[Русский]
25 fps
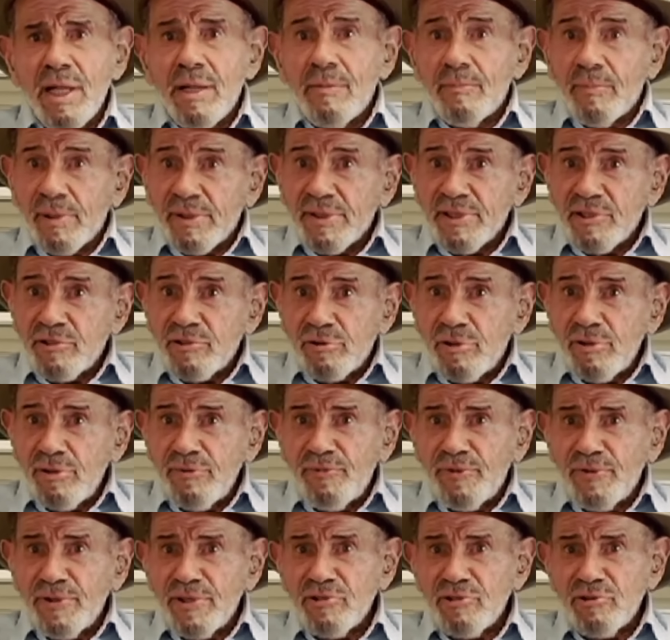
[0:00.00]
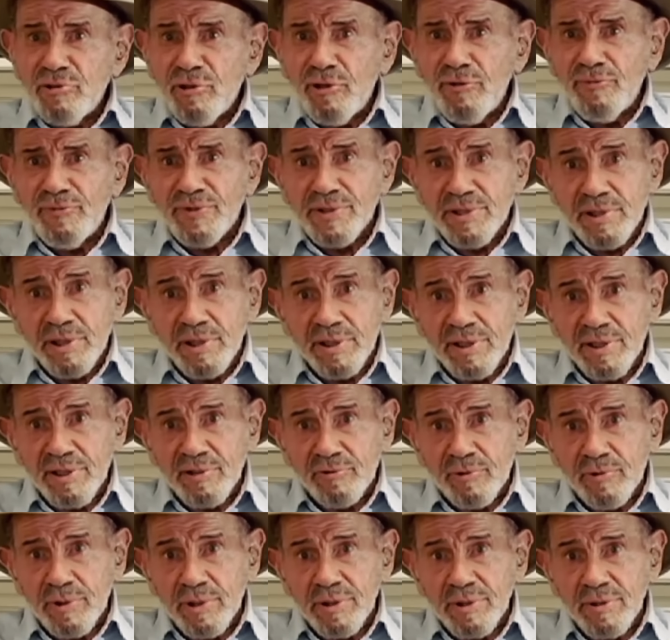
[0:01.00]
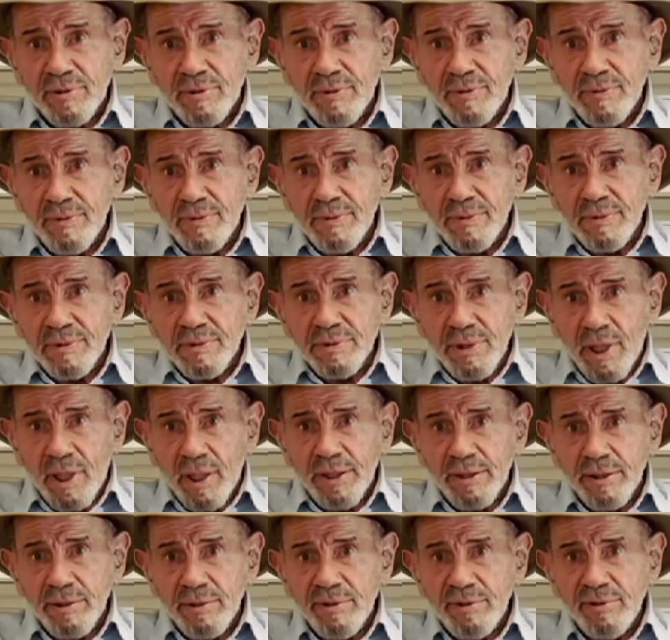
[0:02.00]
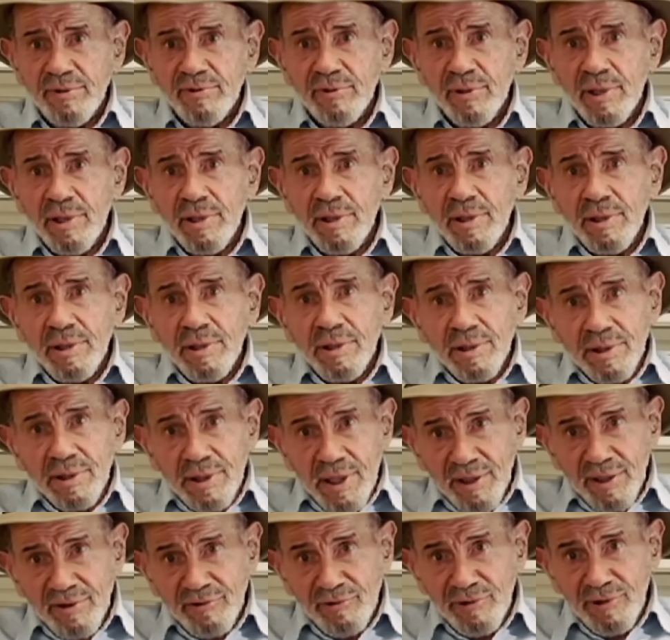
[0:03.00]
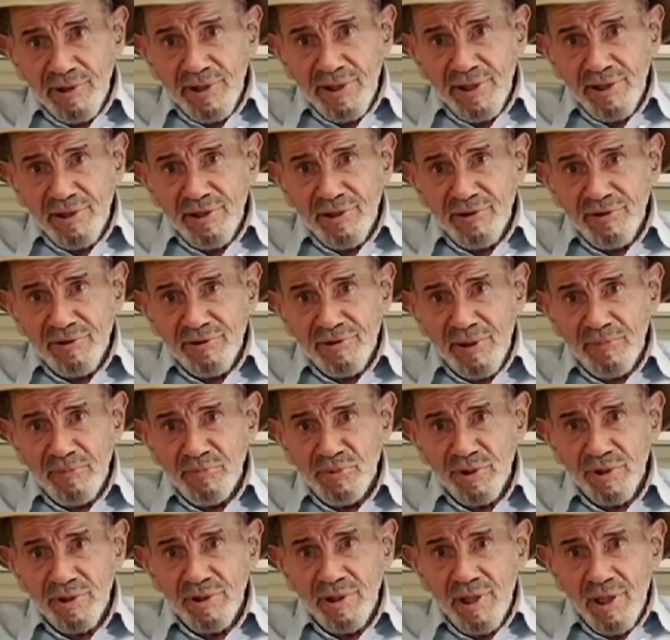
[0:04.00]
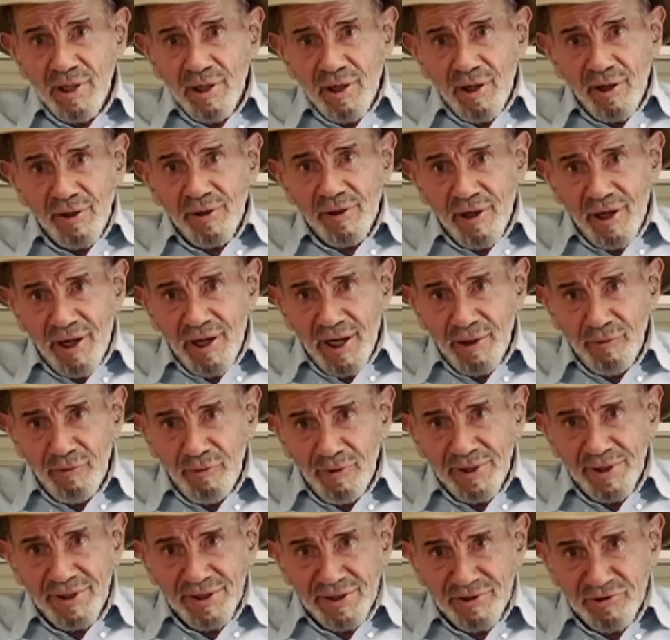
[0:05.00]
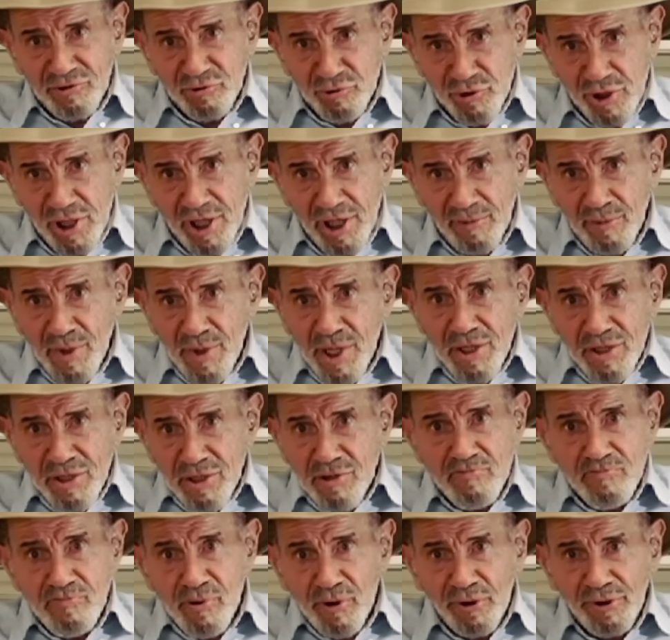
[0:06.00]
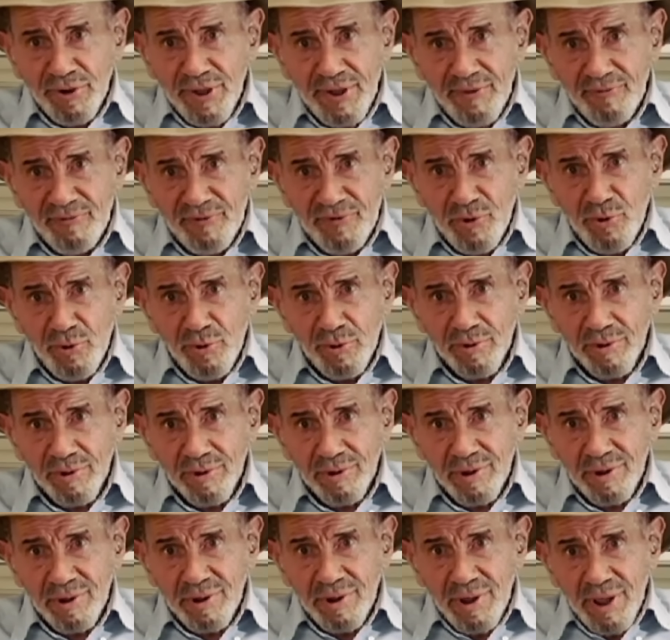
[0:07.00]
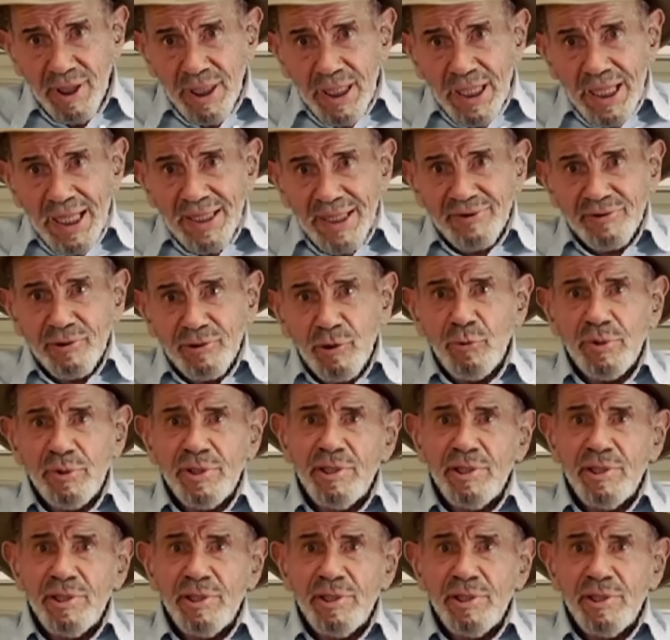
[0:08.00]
но только не для обслуживающих компаний, ведь тогда Расходуется больше бензина, изнашиваются колеса. Взгляните на это в масштабах